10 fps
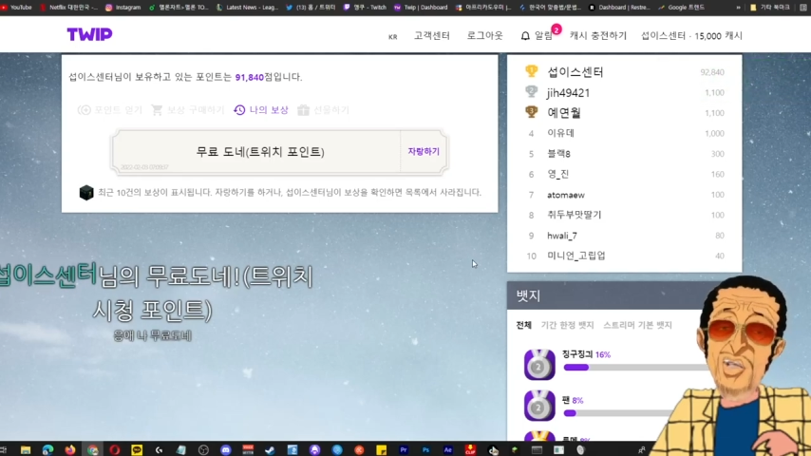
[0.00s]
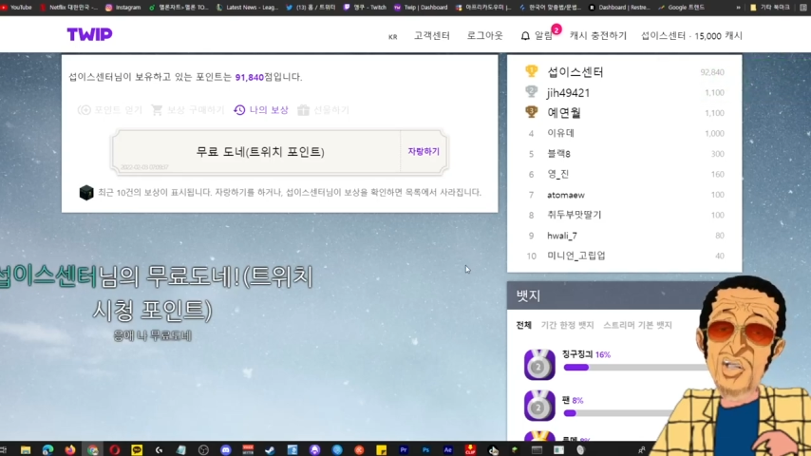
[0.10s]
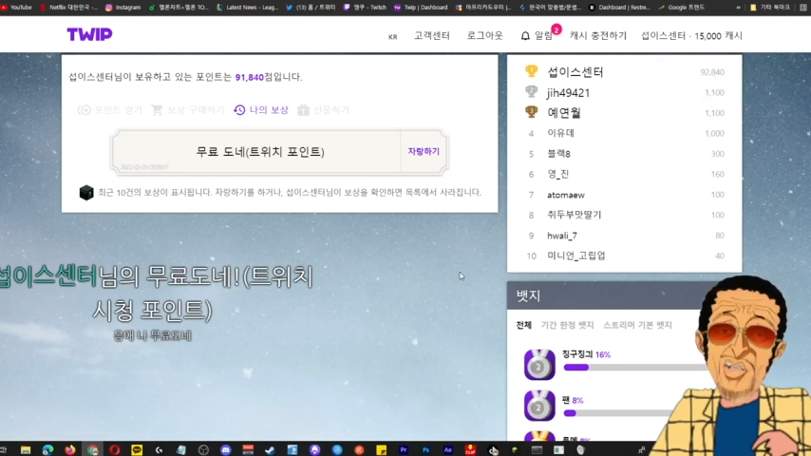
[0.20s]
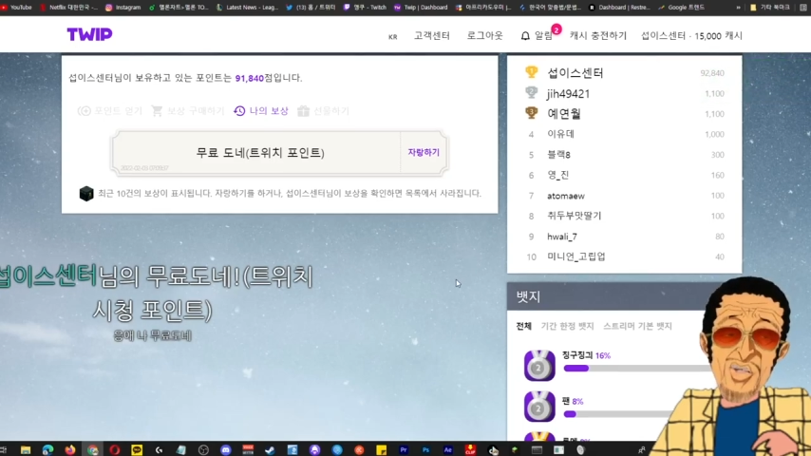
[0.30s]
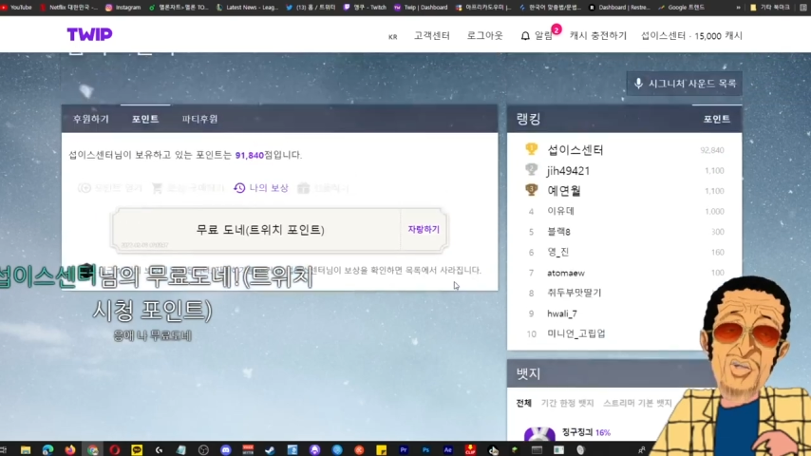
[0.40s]
쓸
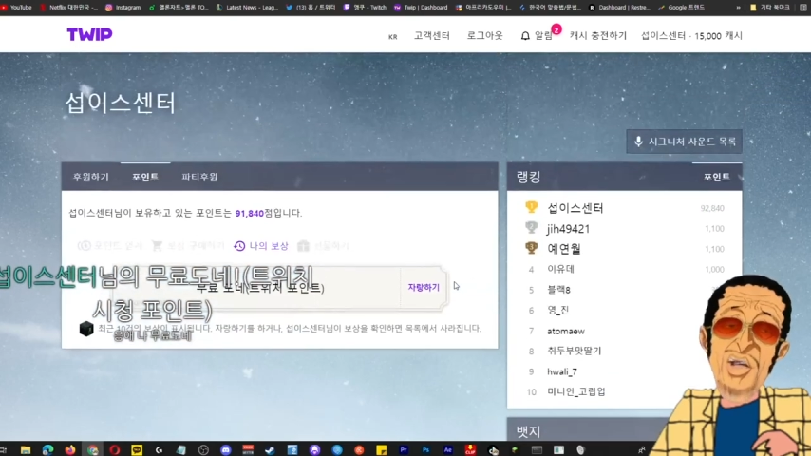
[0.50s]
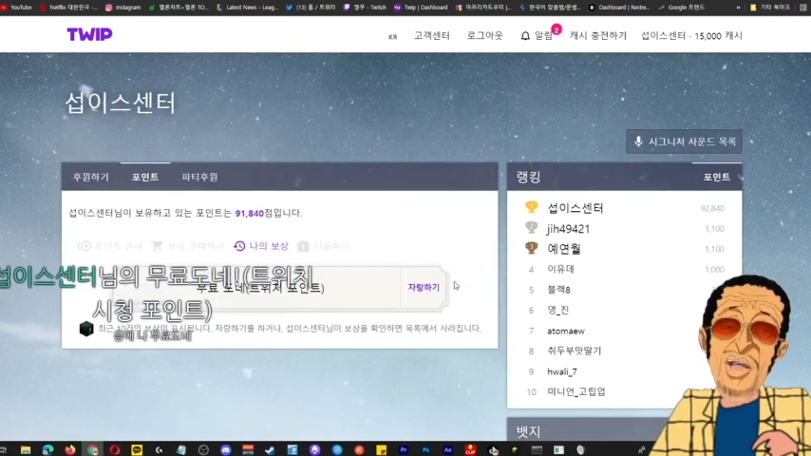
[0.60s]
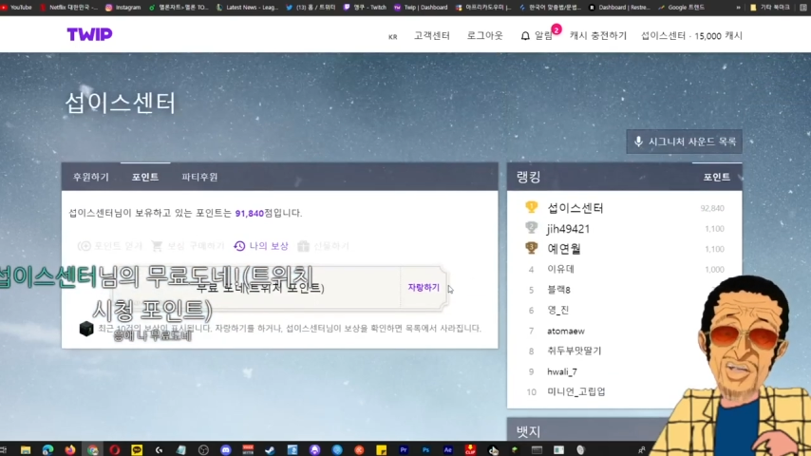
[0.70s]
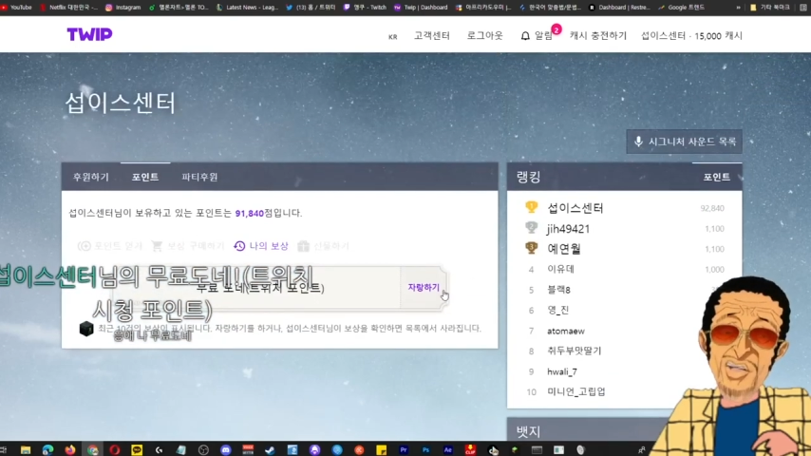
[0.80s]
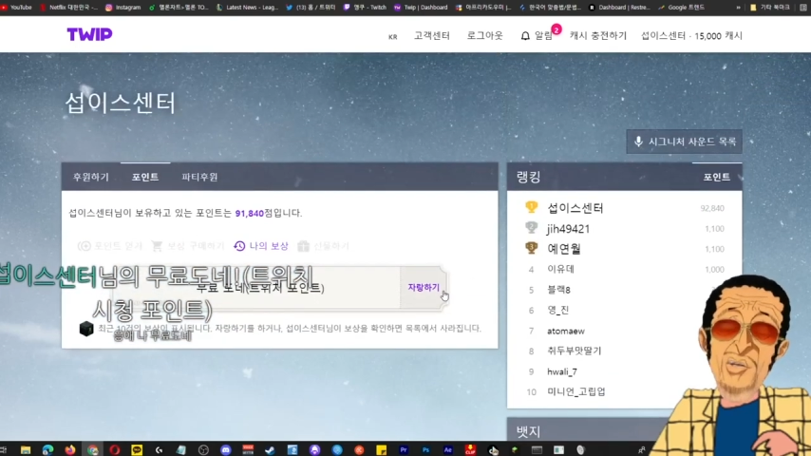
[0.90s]
수가
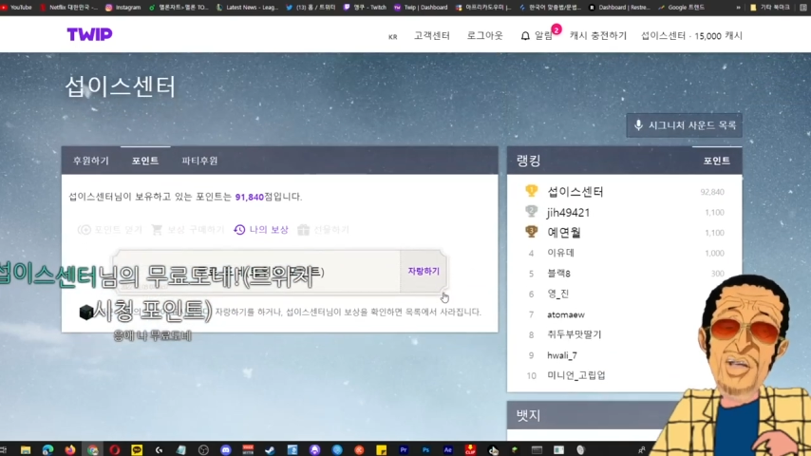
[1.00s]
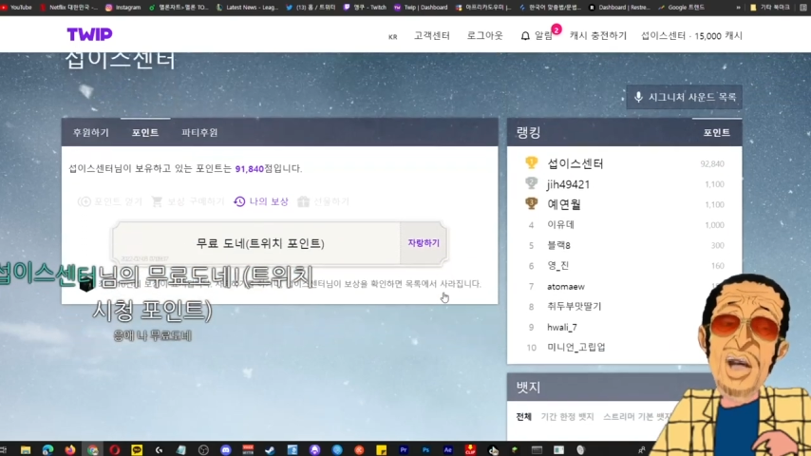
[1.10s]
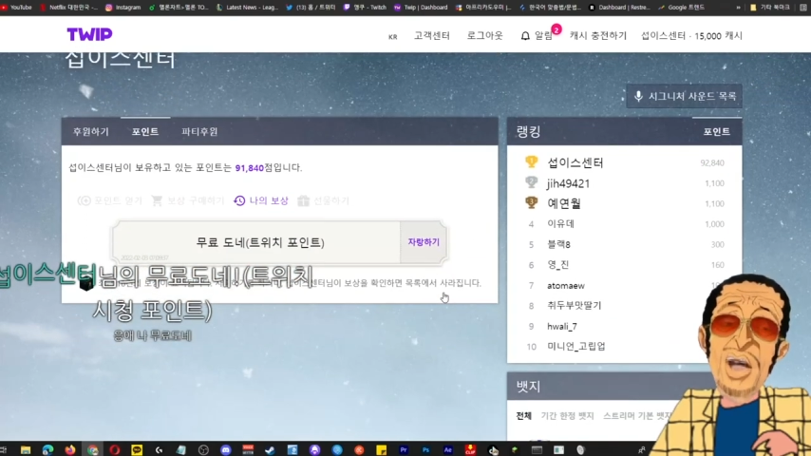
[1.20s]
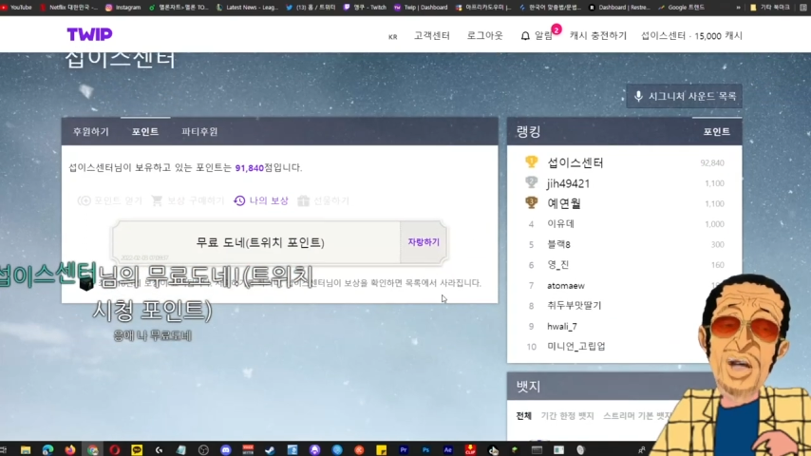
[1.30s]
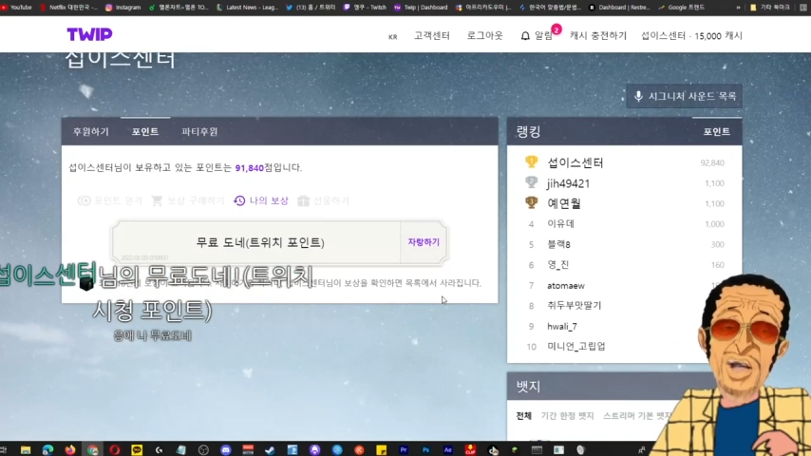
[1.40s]
있습니다